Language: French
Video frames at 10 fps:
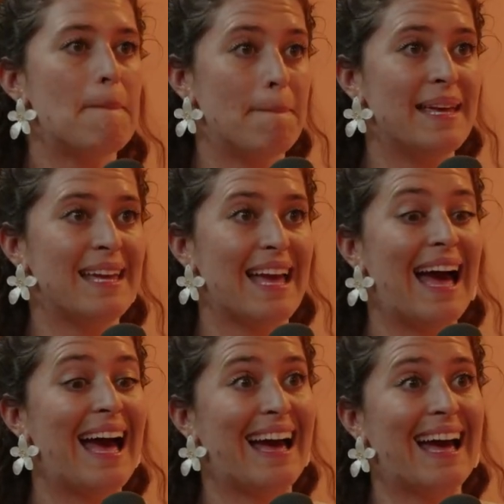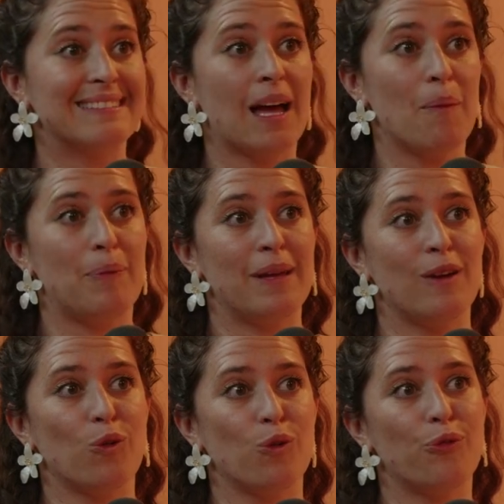mais a
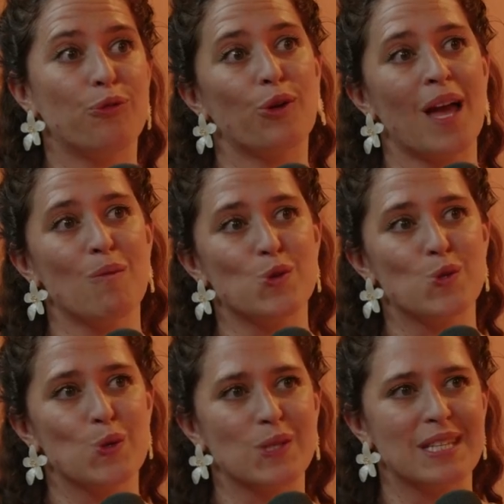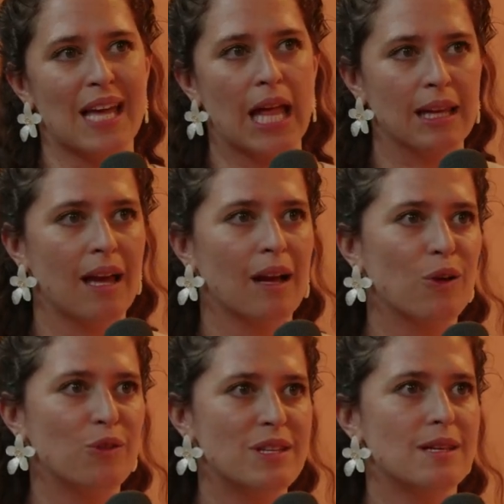rattrapé au fur et à mesure, c'était un train à
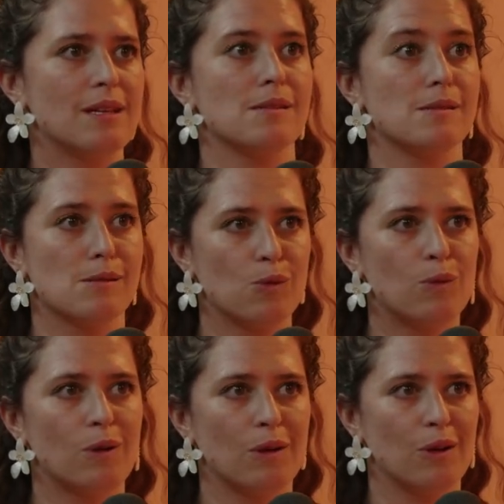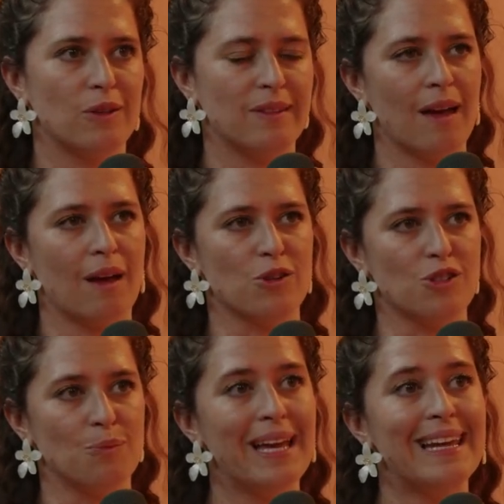grande vitesse, son retard en
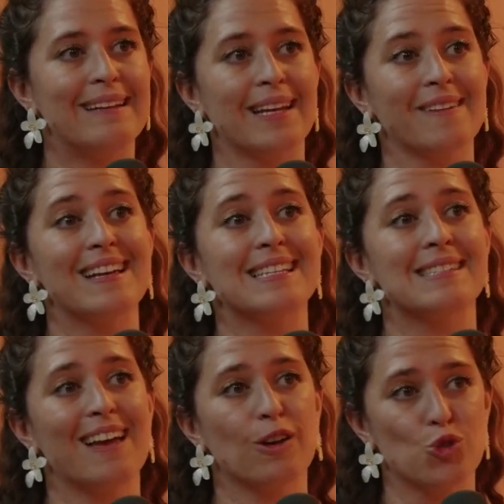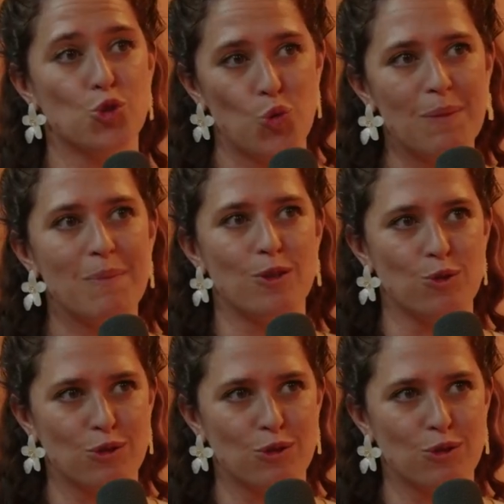chemin. Il est arrivé avec 58 minutes